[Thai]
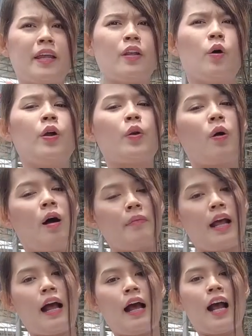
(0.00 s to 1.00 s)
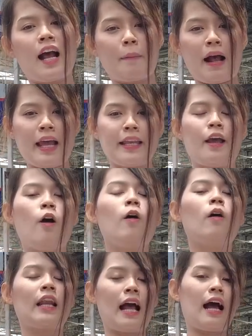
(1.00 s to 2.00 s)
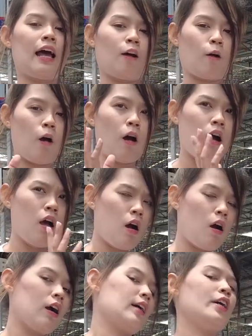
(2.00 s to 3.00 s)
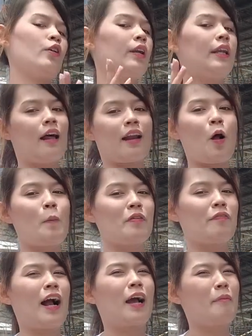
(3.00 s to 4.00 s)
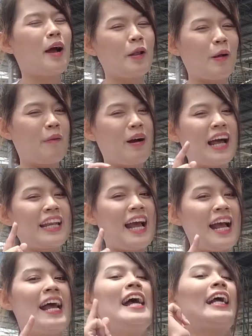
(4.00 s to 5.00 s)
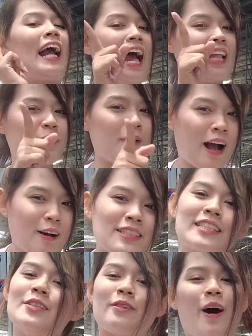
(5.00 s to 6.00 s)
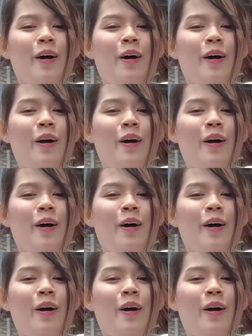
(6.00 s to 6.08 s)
เป็นโดยรวมนะคะ ภายในห้องนะคะ แล้วก็ห้องเครื่องยนต์เดี๋ยวเราไปฟังกันบ้างดีกว่าว่าคันนี้่าตัวเขาจะอยู่